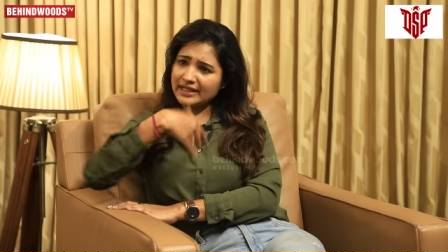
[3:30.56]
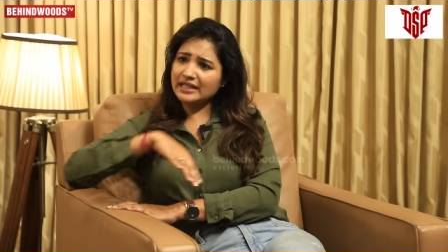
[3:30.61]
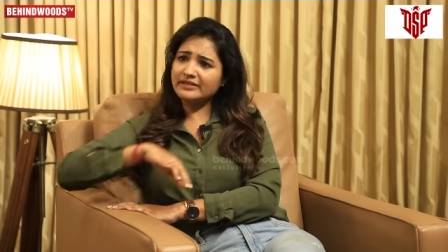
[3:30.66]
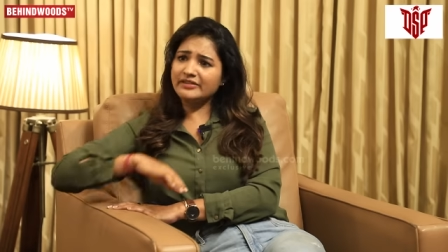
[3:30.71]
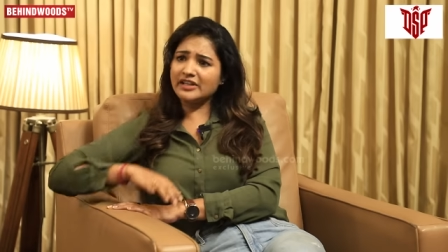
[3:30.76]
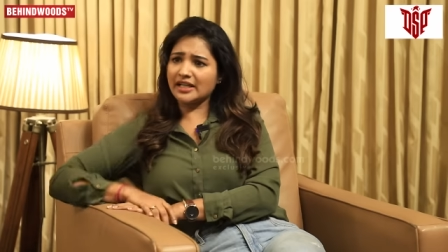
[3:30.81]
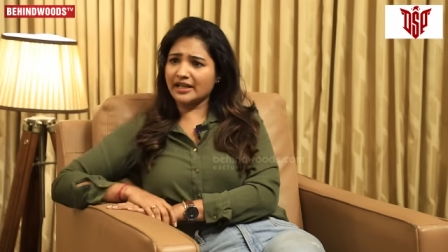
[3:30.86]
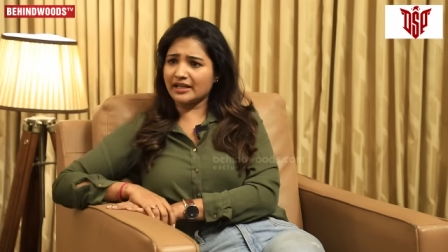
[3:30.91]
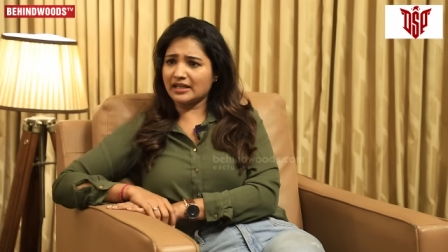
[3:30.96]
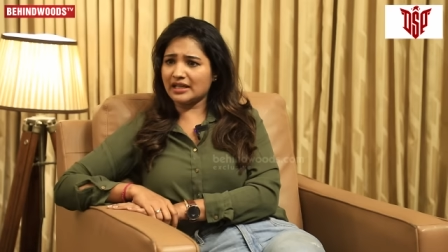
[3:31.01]
நான்
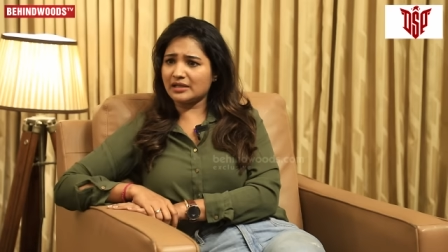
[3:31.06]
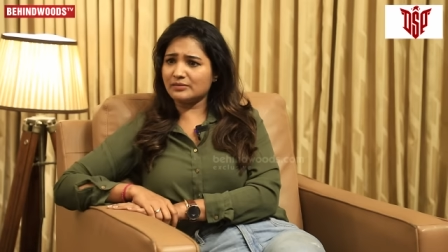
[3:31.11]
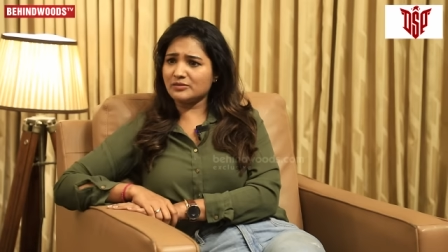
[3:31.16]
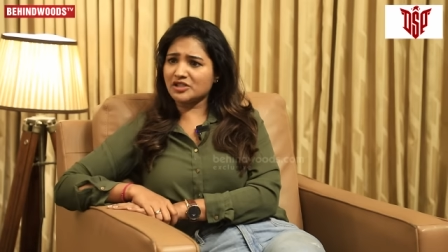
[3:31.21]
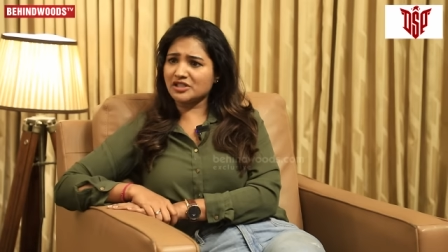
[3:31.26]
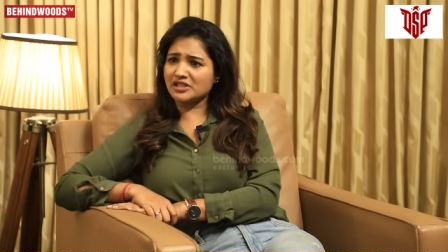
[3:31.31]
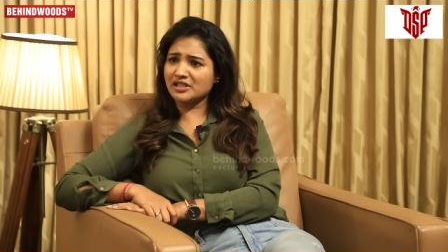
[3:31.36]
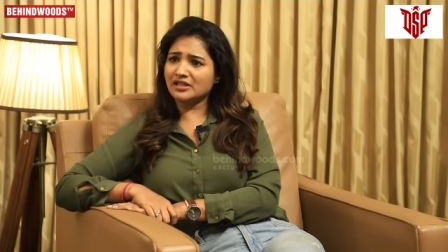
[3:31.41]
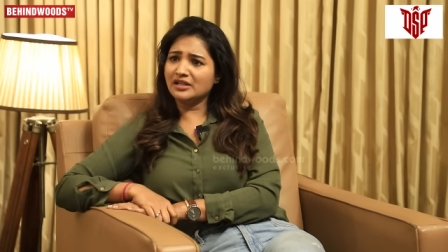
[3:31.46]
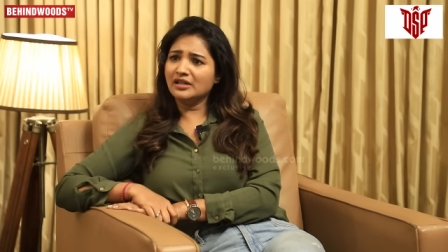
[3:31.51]
கேள்வி கேட்க
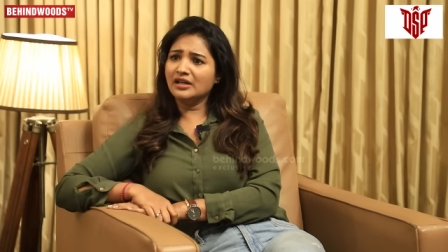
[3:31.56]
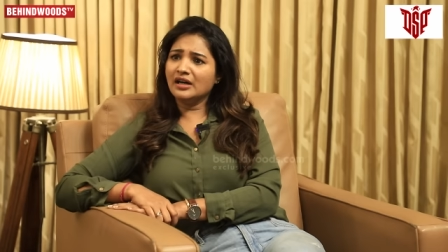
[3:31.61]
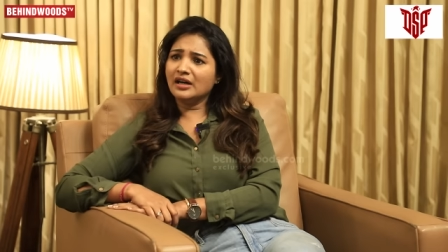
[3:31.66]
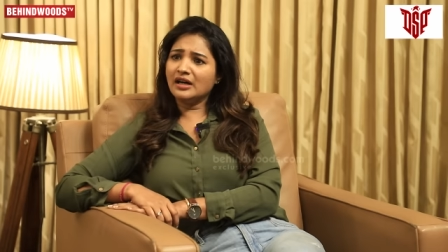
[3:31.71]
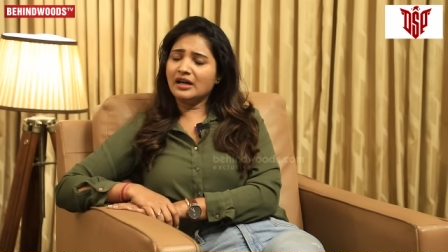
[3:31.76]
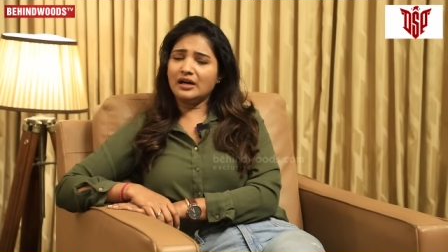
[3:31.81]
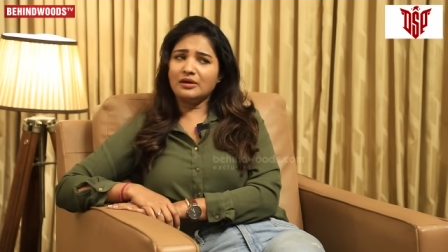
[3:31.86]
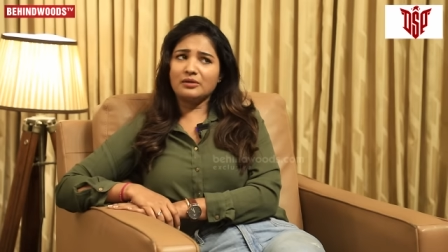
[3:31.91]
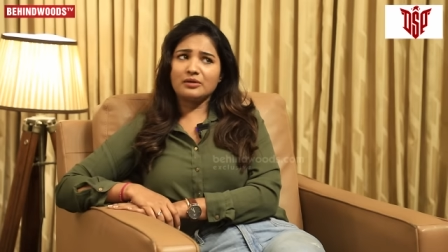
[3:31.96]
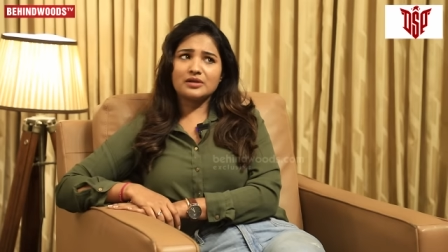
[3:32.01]
ஆரம்பிச்சிட்டேன்
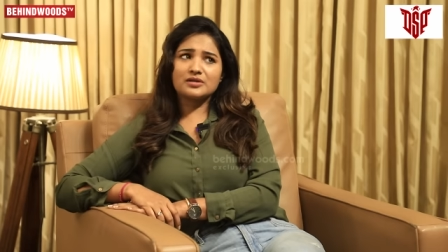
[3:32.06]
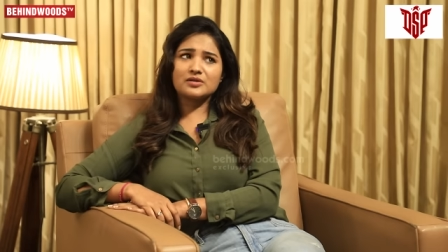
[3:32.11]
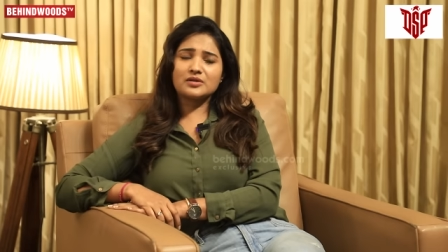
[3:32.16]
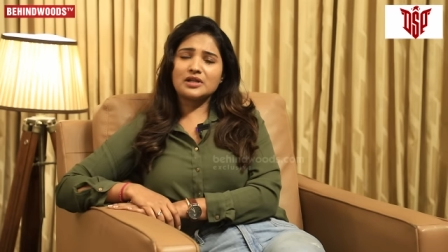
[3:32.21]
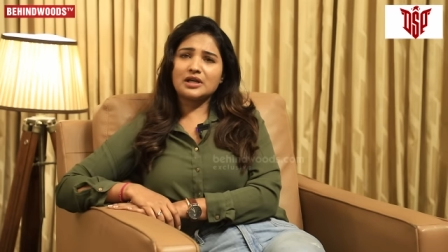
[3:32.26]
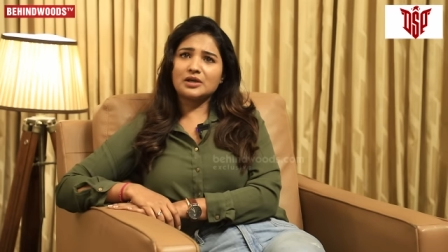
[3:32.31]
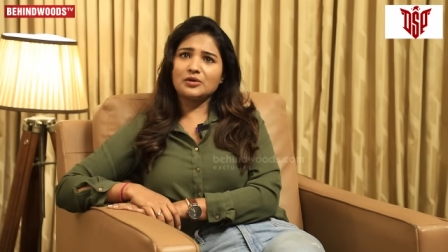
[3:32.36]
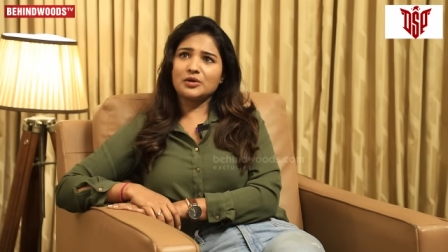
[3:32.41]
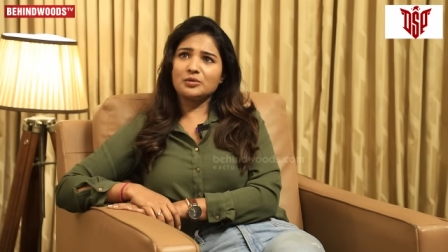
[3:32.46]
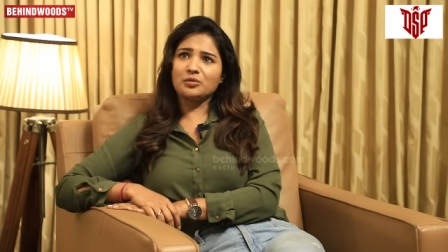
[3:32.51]
அவங்க
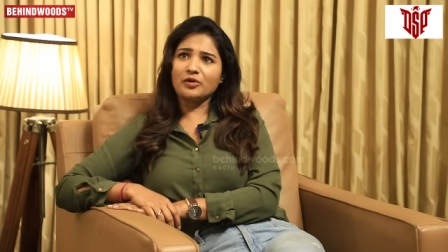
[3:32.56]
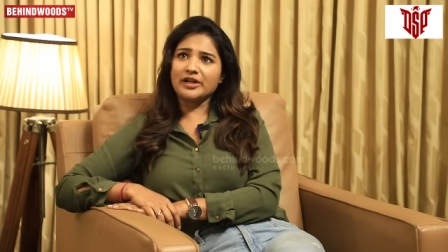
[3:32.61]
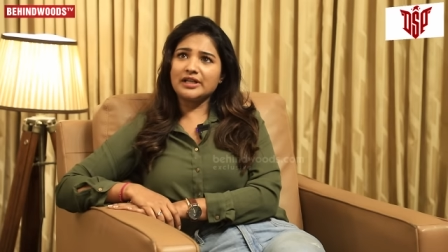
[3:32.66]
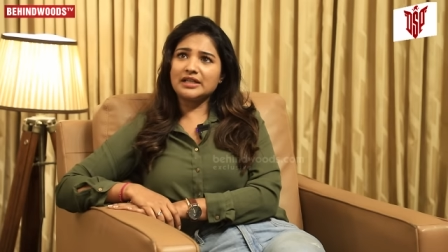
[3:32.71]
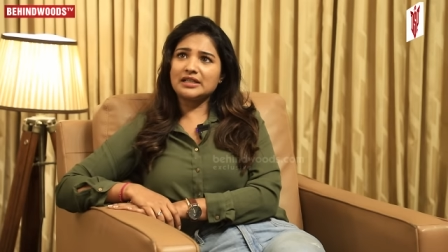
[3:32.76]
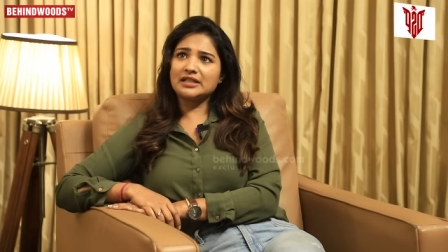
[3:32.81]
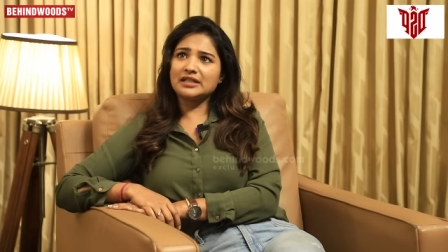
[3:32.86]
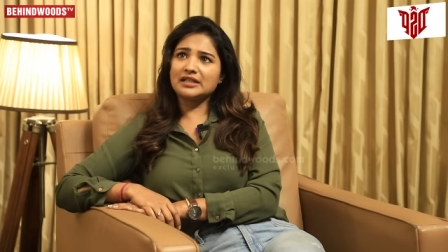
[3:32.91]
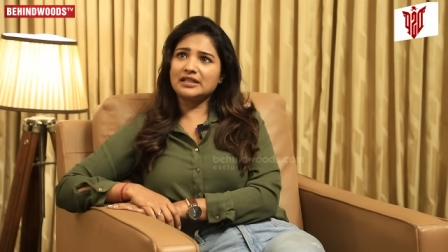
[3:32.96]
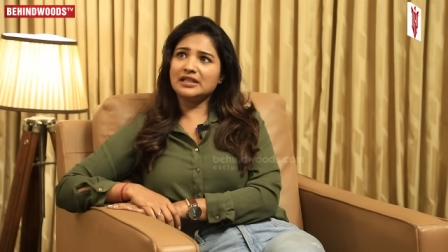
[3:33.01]
சொன்னாங்க ஒரு
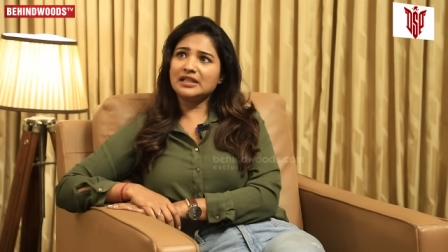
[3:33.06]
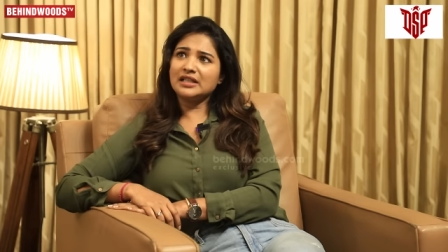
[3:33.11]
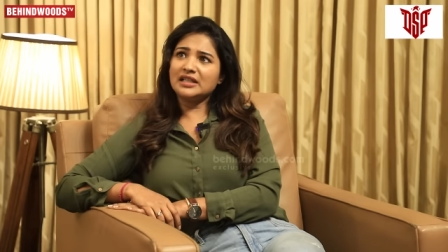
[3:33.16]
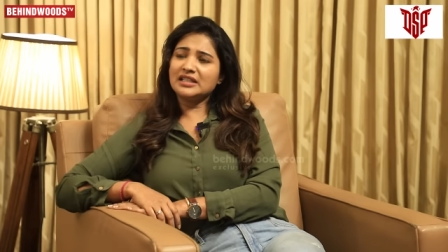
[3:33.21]
பாயிண்ட்ல